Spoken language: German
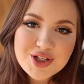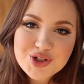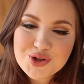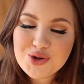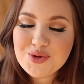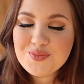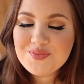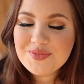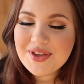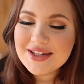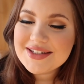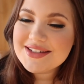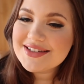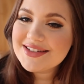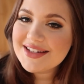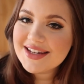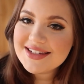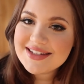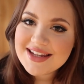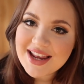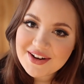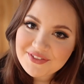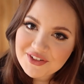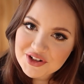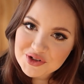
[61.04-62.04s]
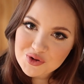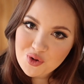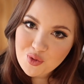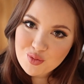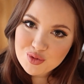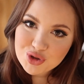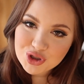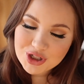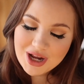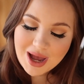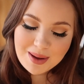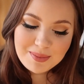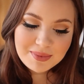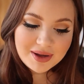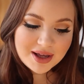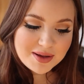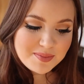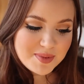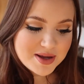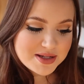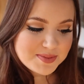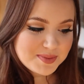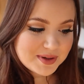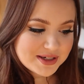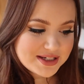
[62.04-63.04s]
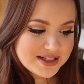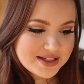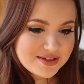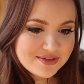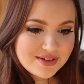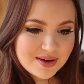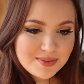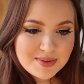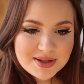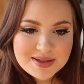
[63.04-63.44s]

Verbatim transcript: So, das ist jetzt eine etwas komische Kameraperspektive,